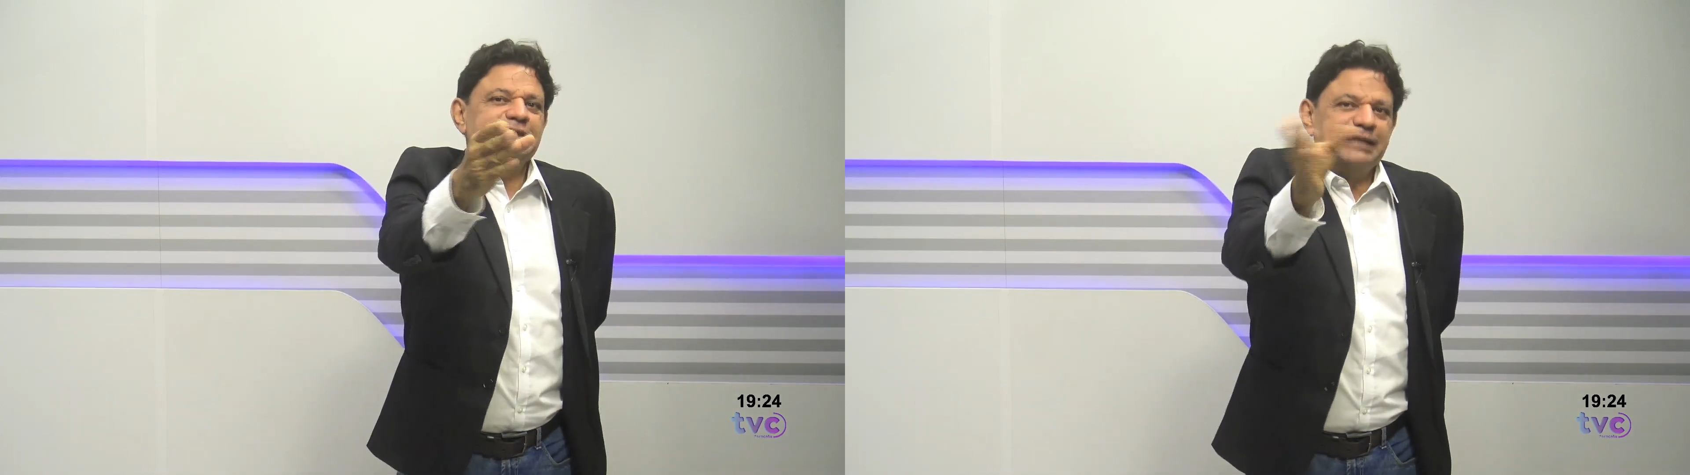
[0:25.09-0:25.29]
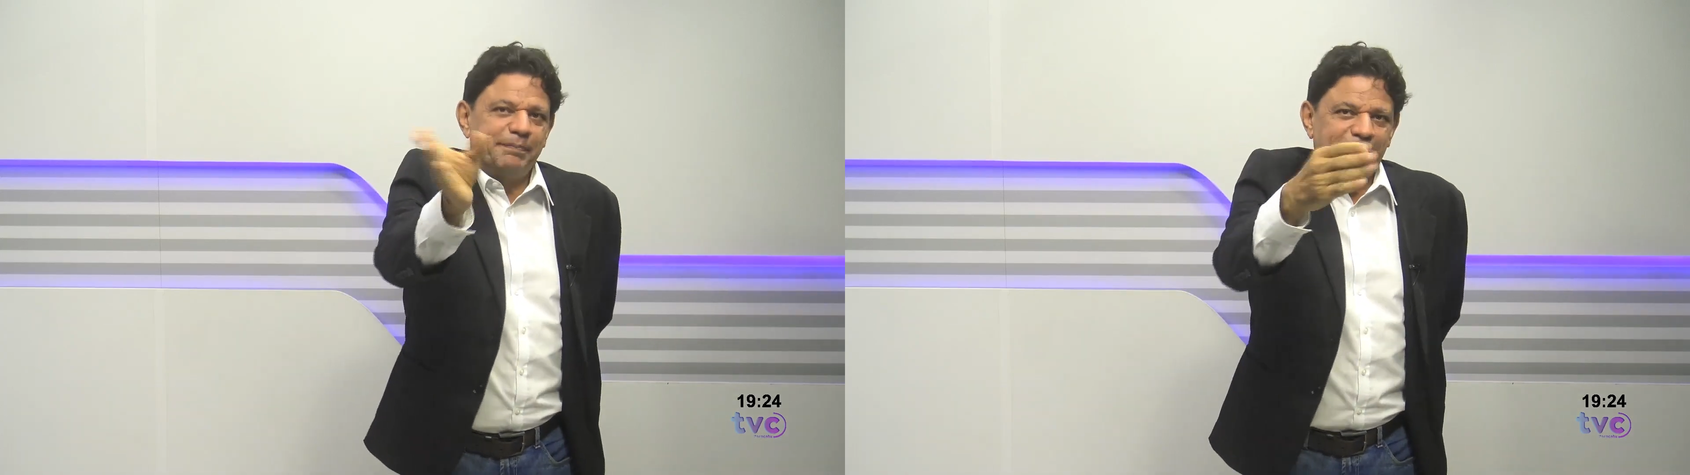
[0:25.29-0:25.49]

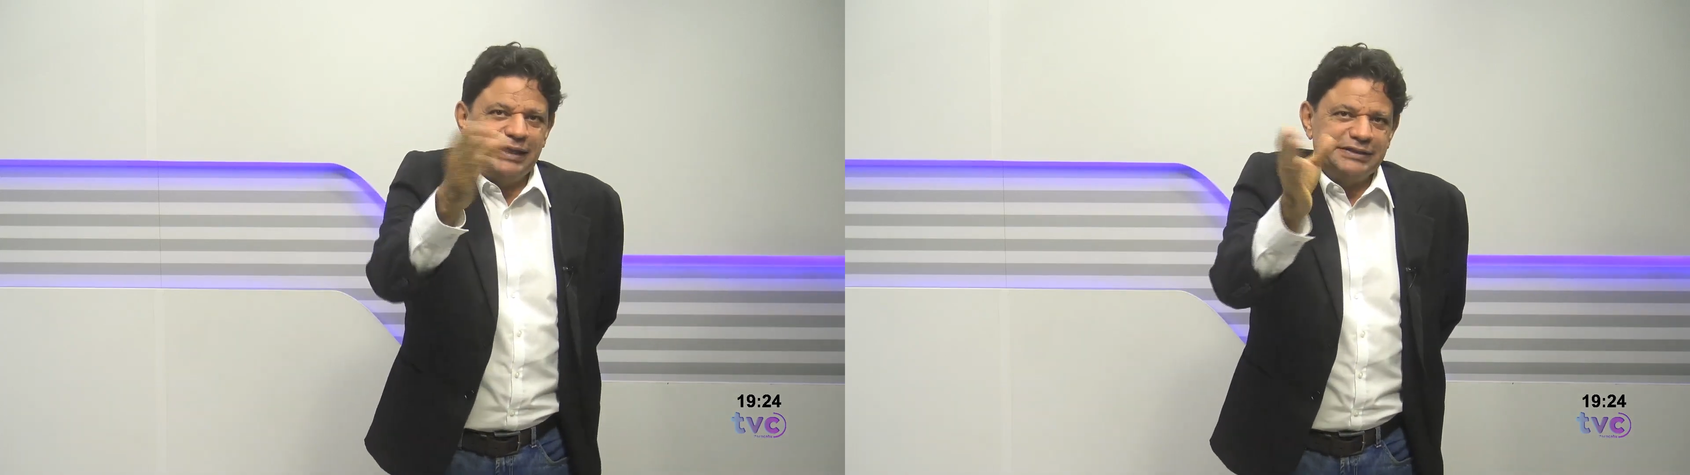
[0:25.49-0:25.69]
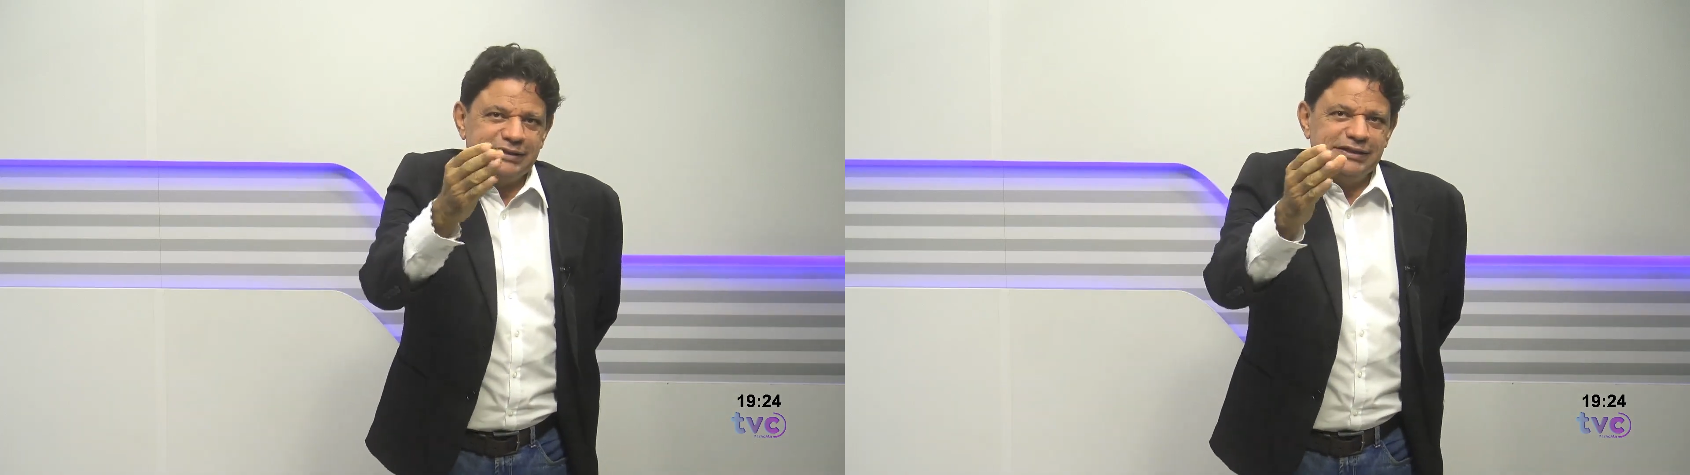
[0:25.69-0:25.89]
essa
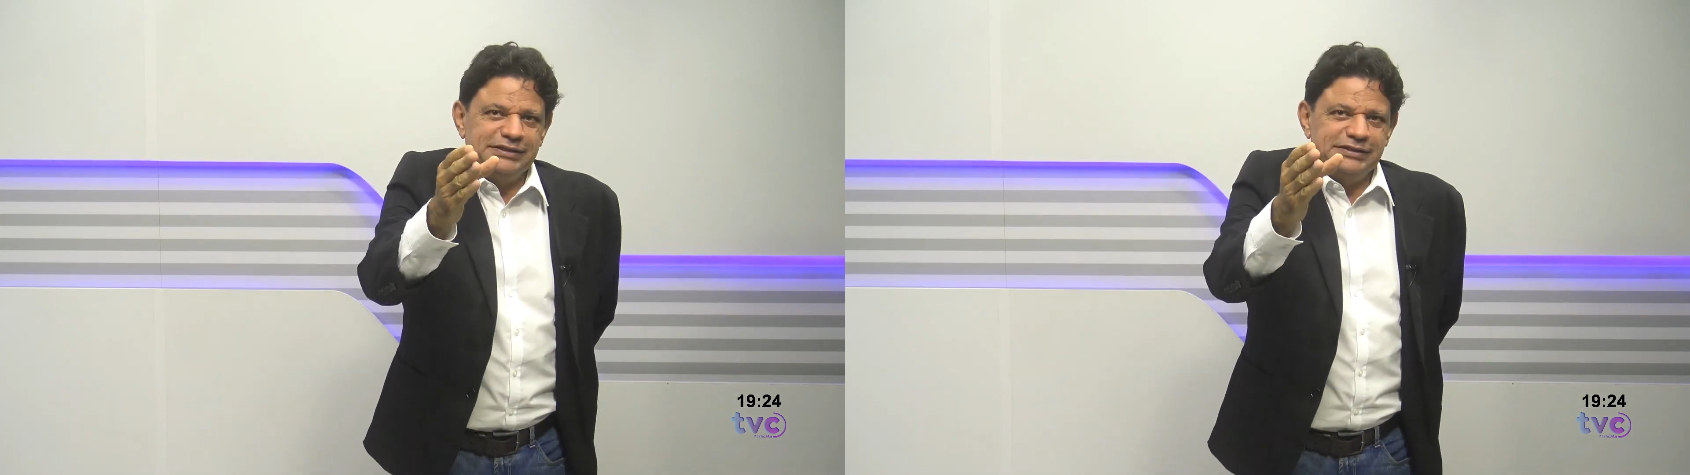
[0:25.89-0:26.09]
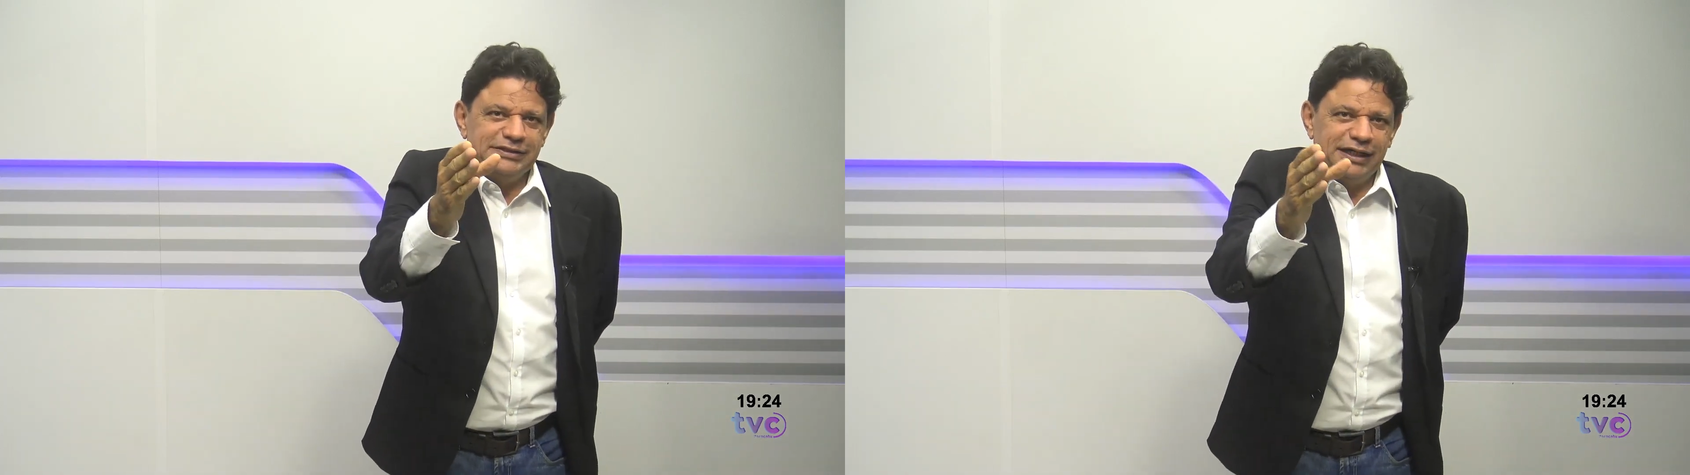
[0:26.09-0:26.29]
parte
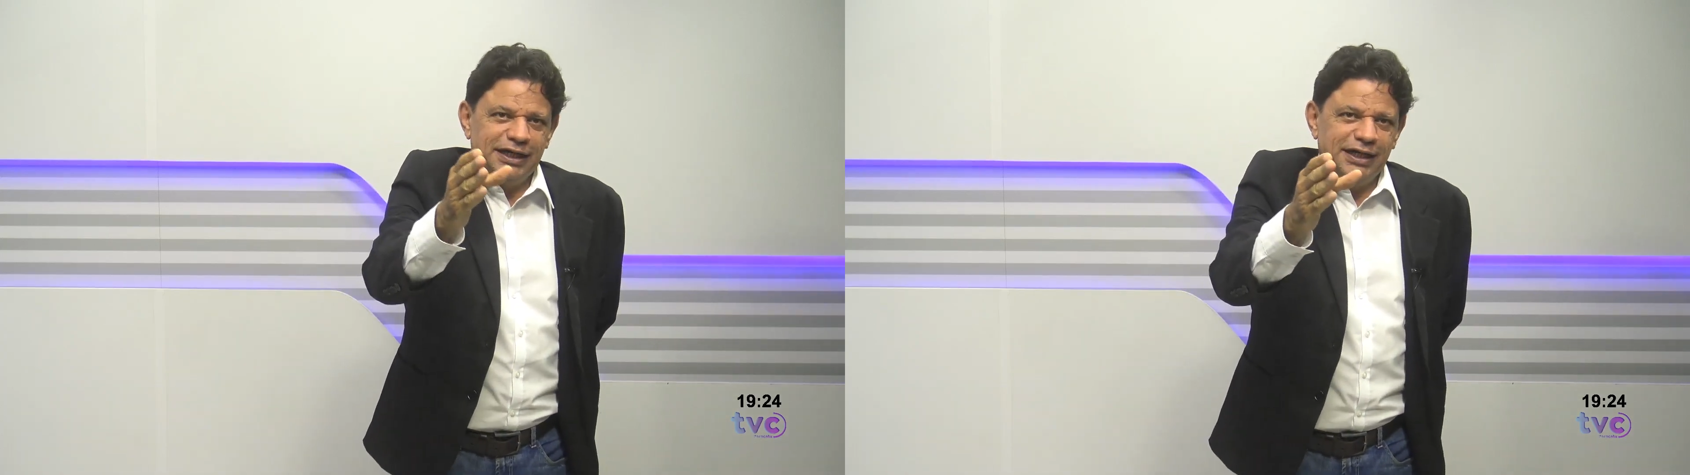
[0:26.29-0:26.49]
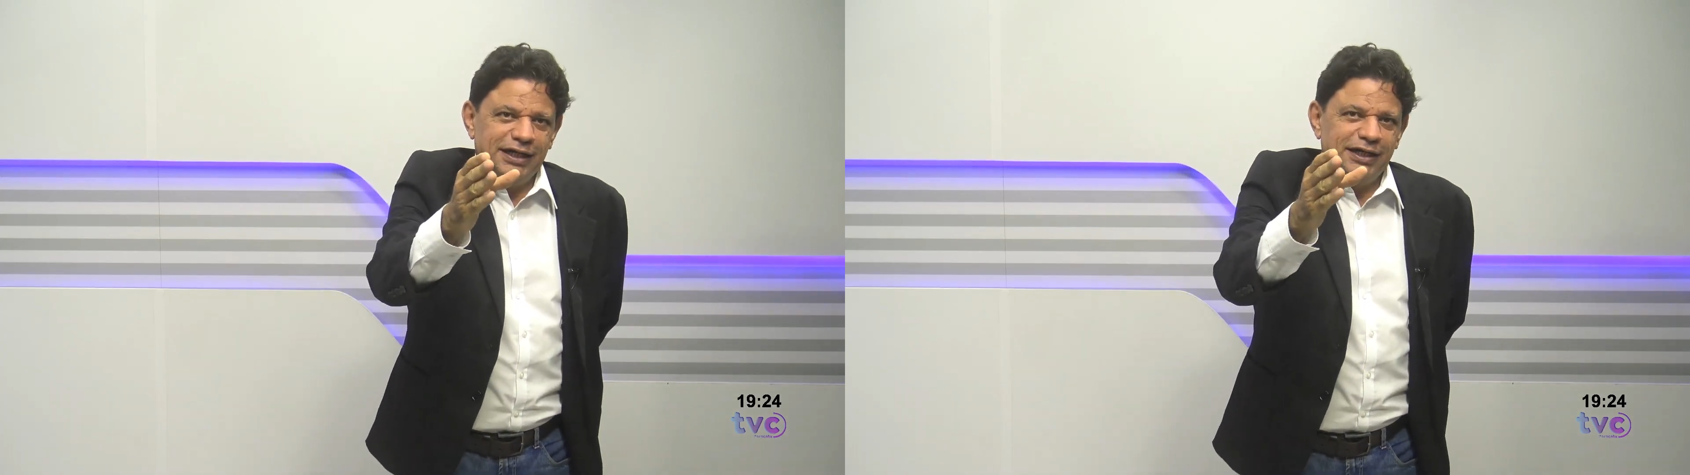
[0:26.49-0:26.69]
aqui.
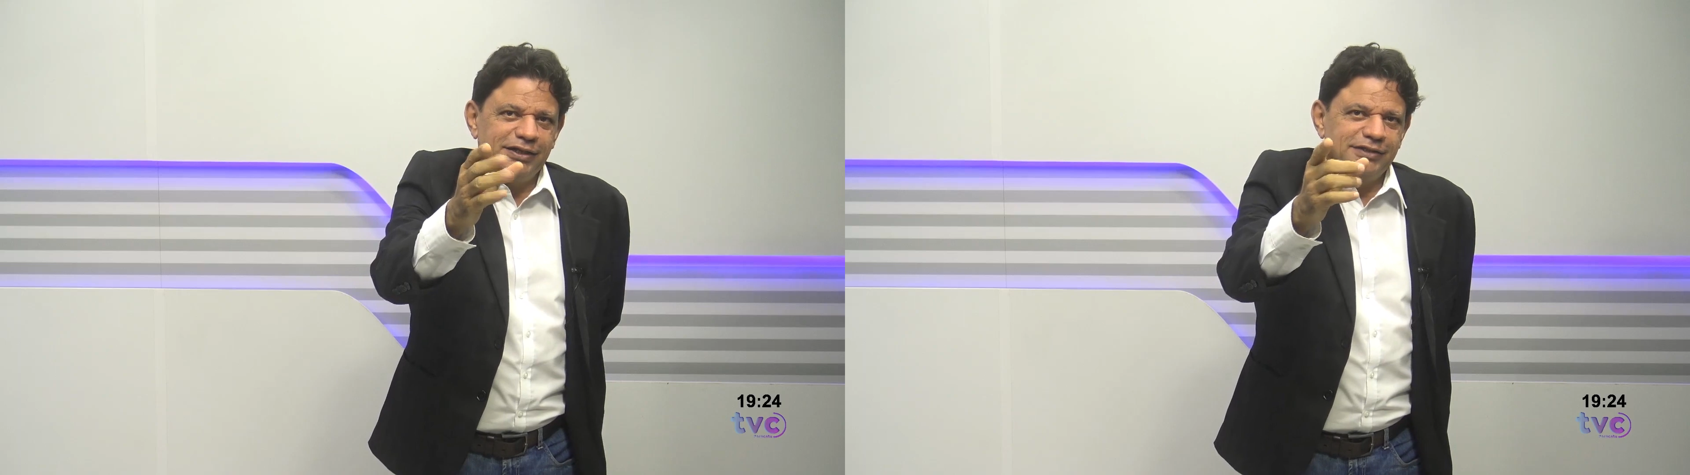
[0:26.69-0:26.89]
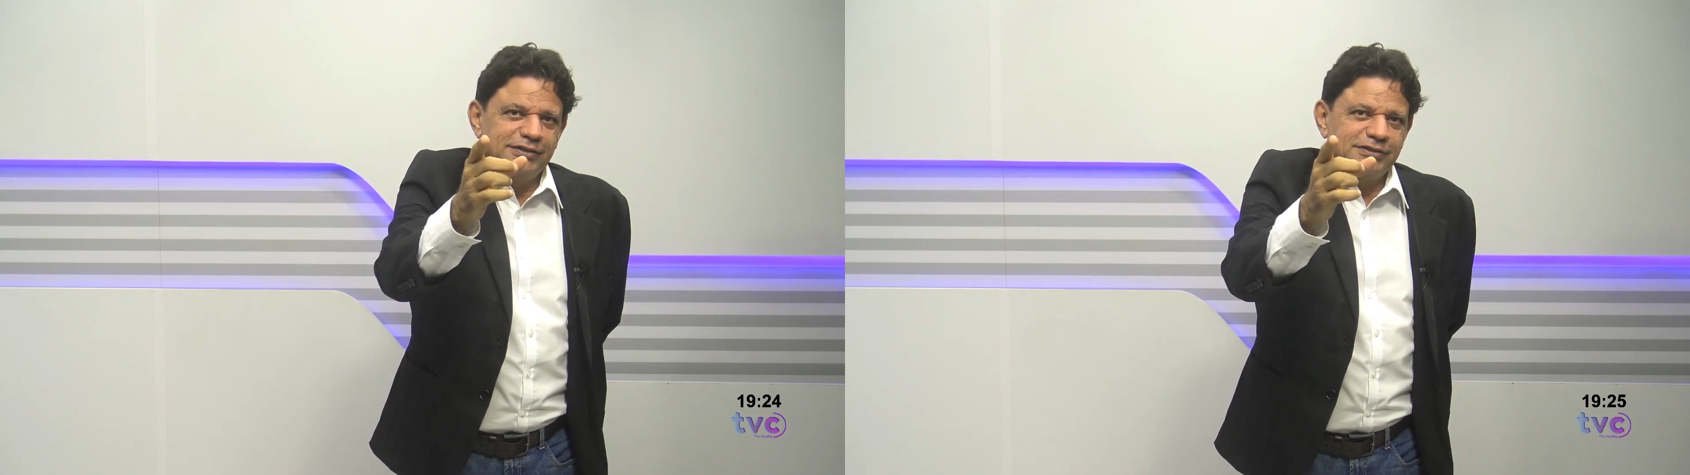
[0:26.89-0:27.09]

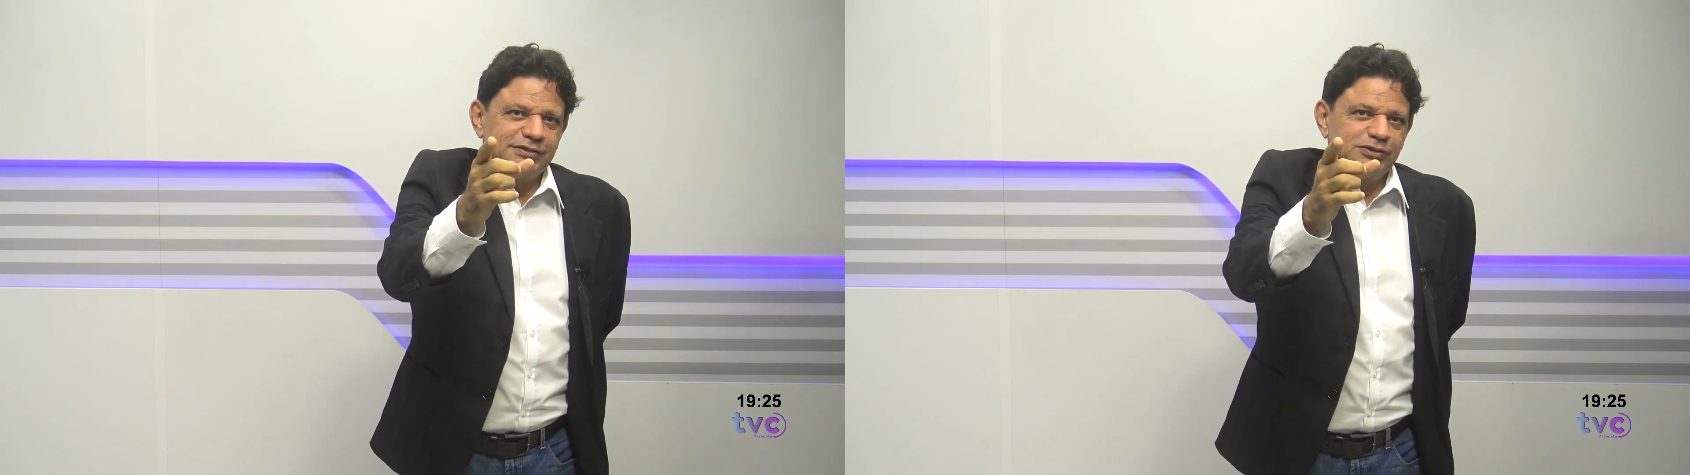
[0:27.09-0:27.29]
Conhecimento é.